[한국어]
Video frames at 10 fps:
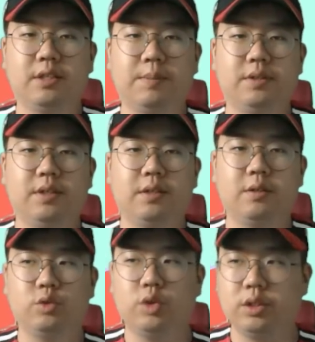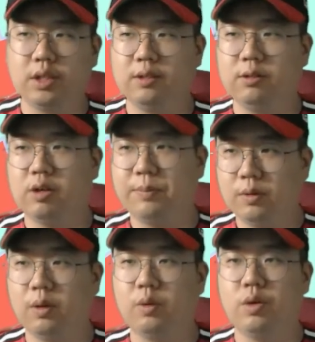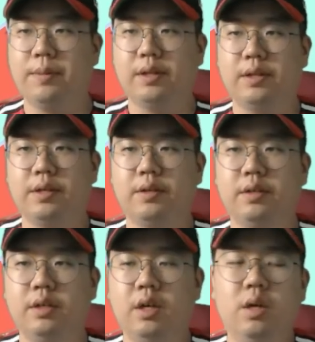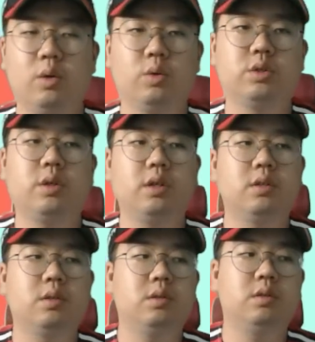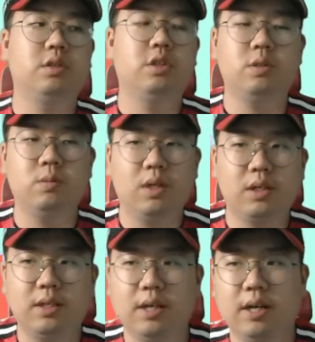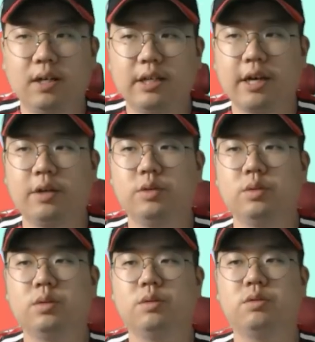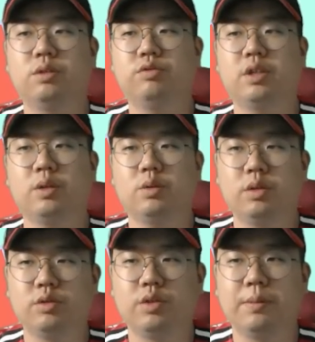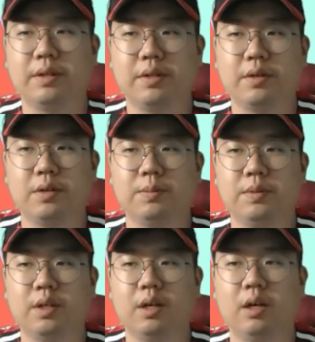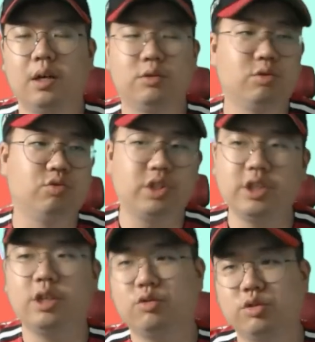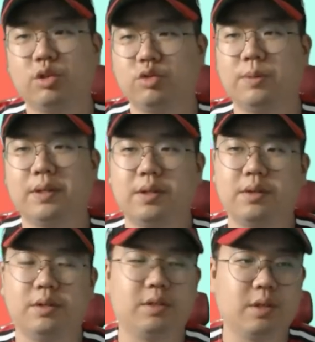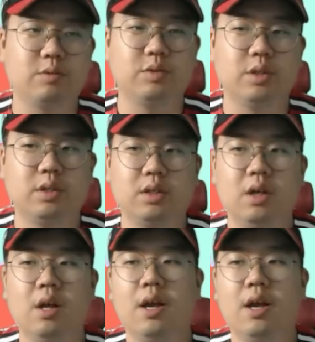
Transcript: 잠실에서는 최채은과 플로코의 맞대결 고척에서는 키움과 기아, 양현종 선수와 후라도 선수의 맞대결입니다. 아, 주 위기의 두 선수의 맞대결이 있겠고요.